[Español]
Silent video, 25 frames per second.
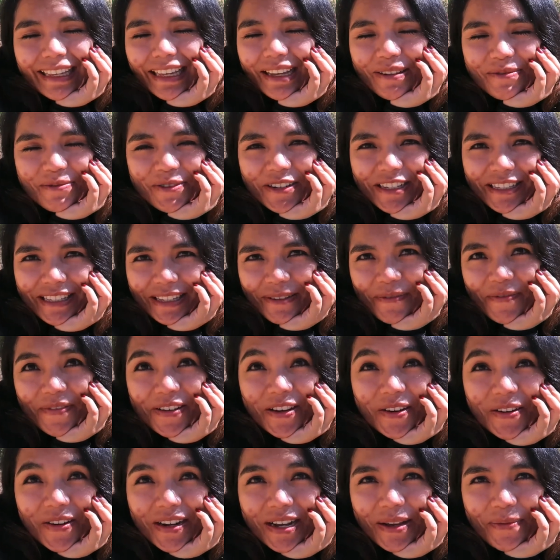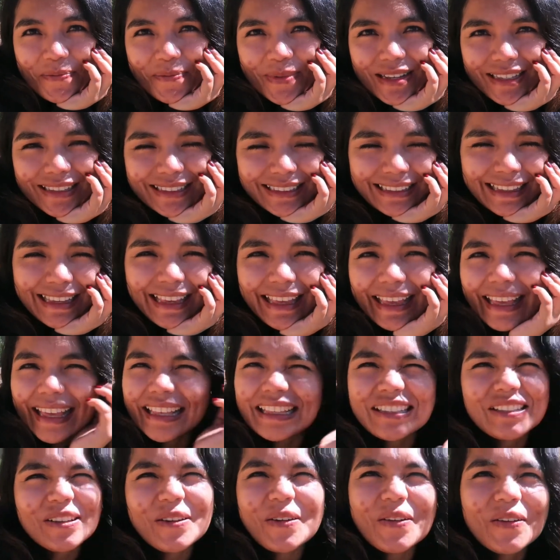y pues espero que pase
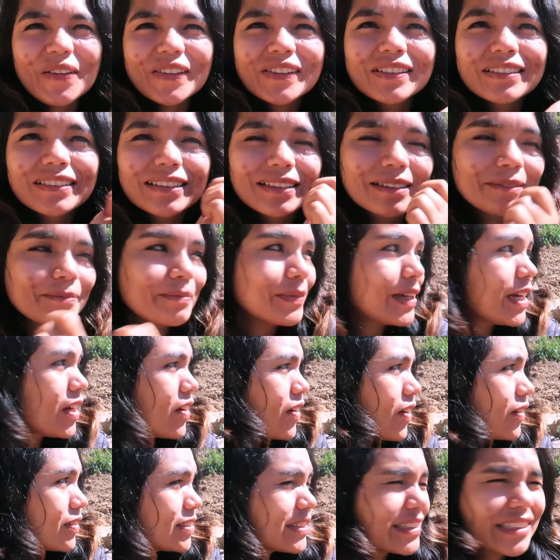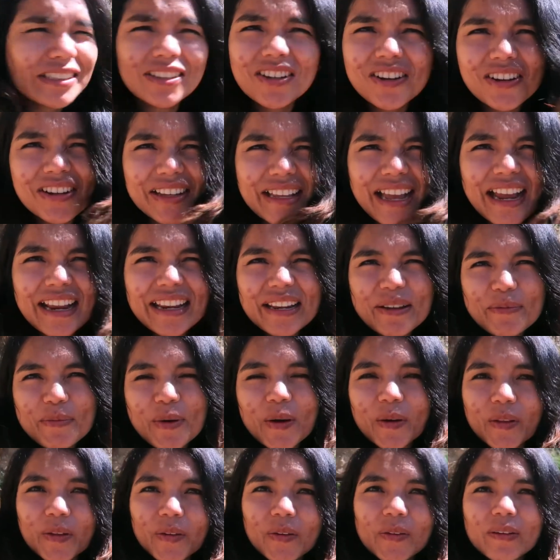eso. Pero si no, ya ni
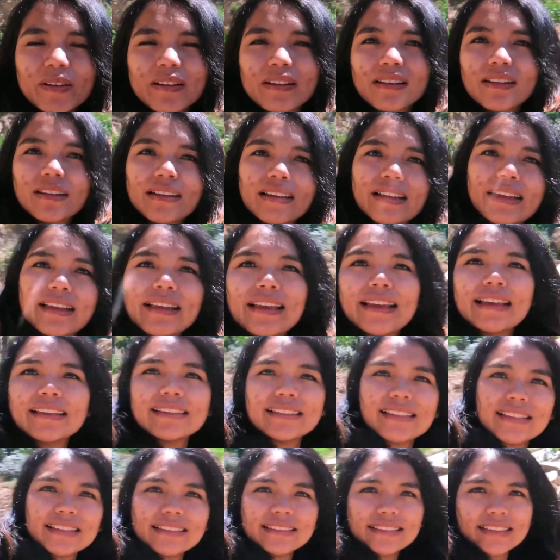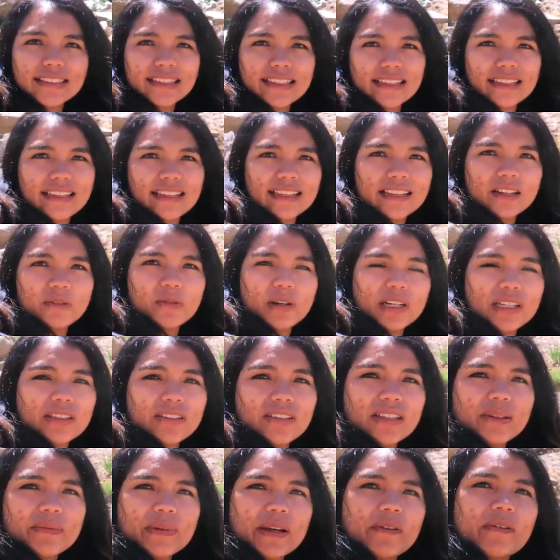modo. Este es el huerto
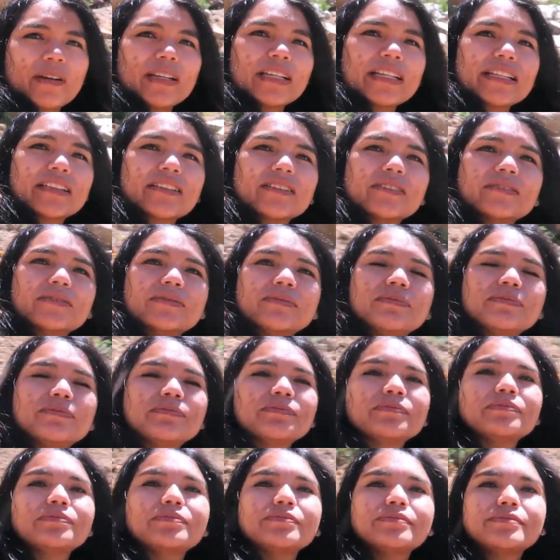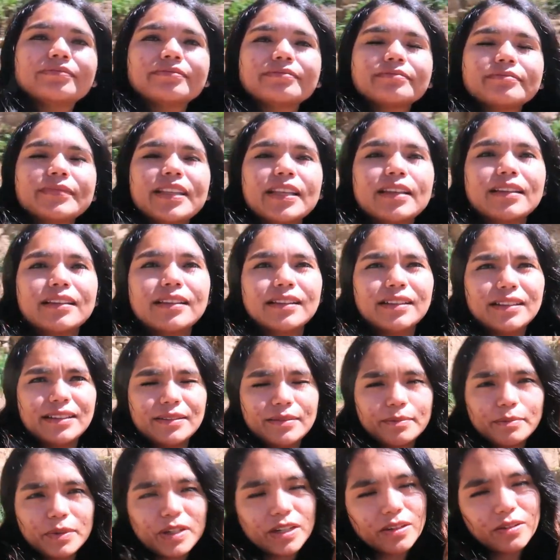de mi abuelito.
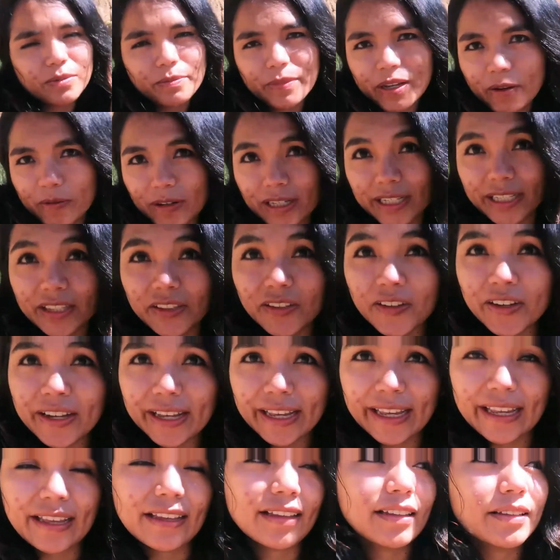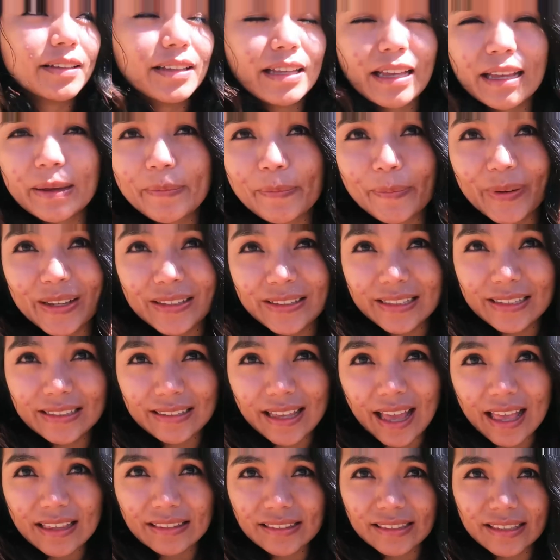Bueno, mi abuelito que en paz
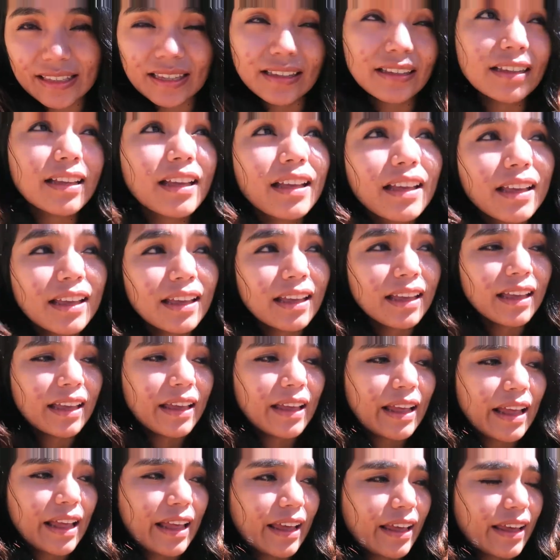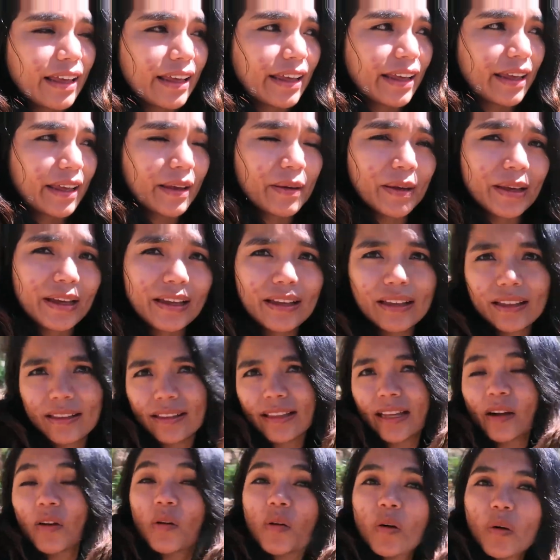descanse. Eh, eh,
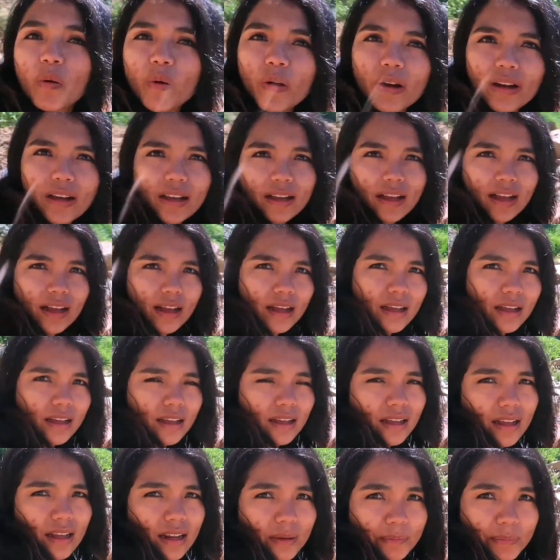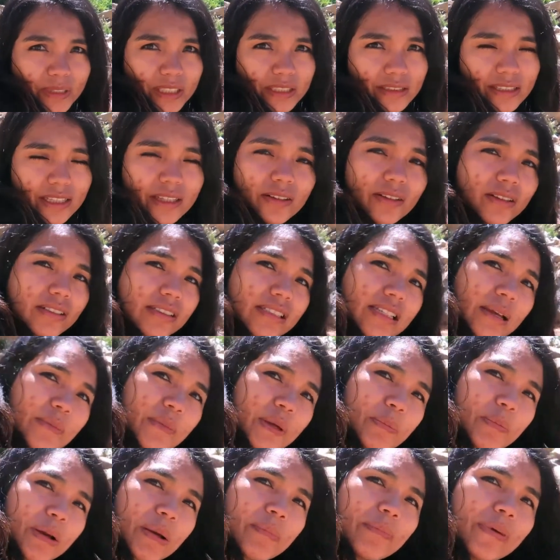dejó a, a, mis tíos y a
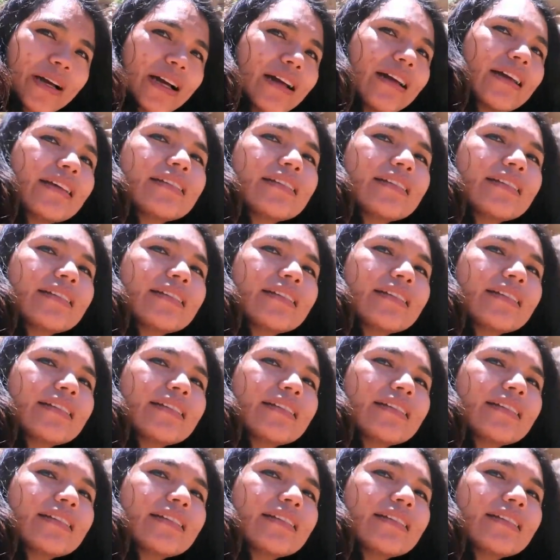mi papá